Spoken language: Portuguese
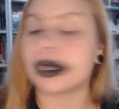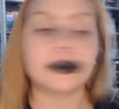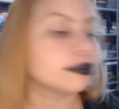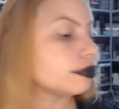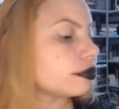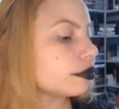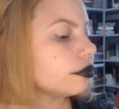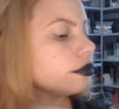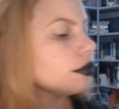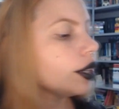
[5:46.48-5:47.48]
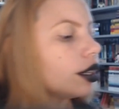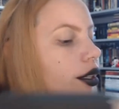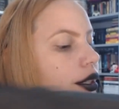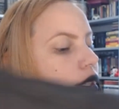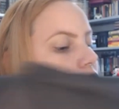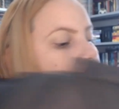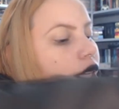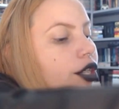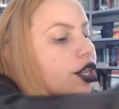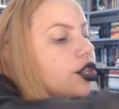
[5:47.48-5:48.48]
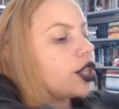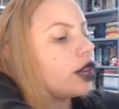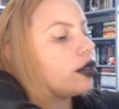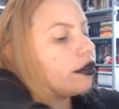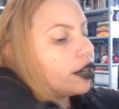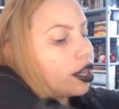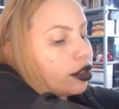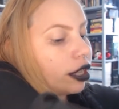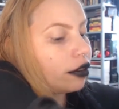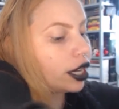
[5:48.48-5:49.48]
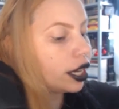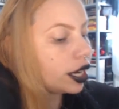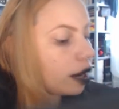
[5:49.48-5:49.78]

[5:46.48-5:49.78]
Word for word: tá? E, gente, tem um livro aqui que eu tava querendo